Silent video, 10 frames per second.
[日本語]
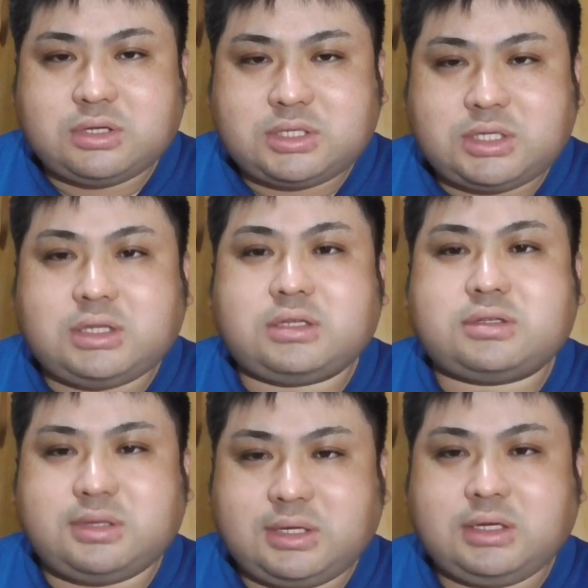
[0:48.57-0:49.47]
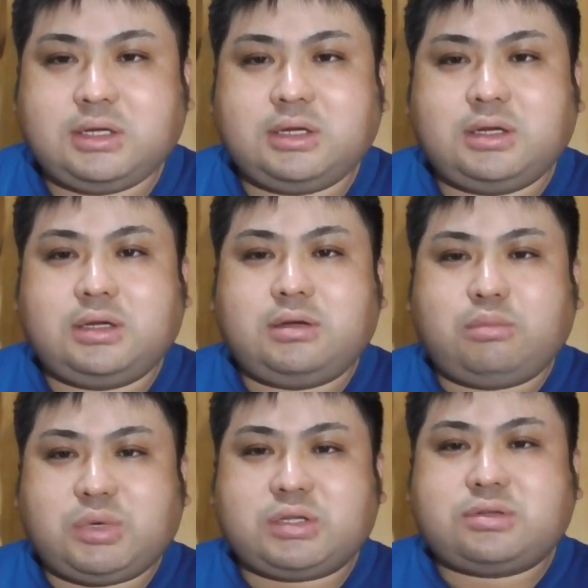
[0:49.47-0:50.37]
してですね、
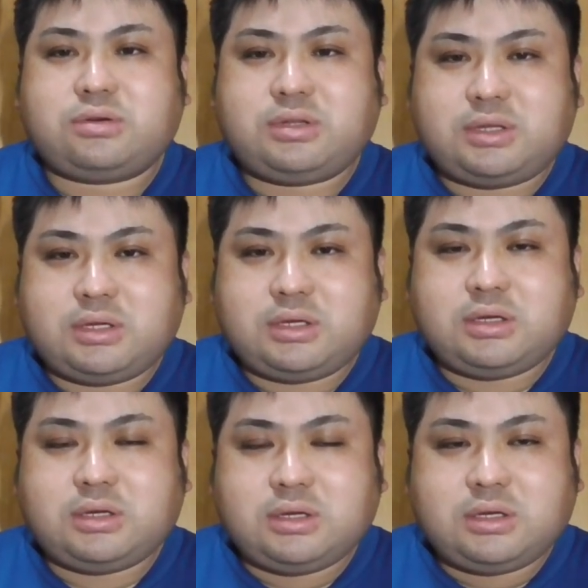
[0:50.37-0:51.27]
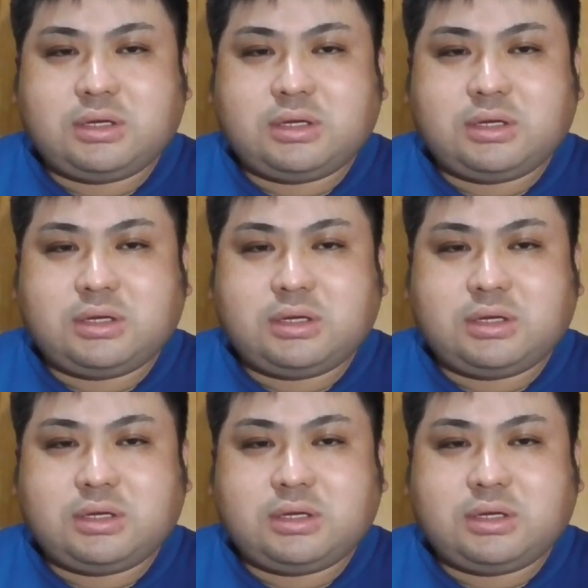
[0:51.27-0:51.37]
まあそれで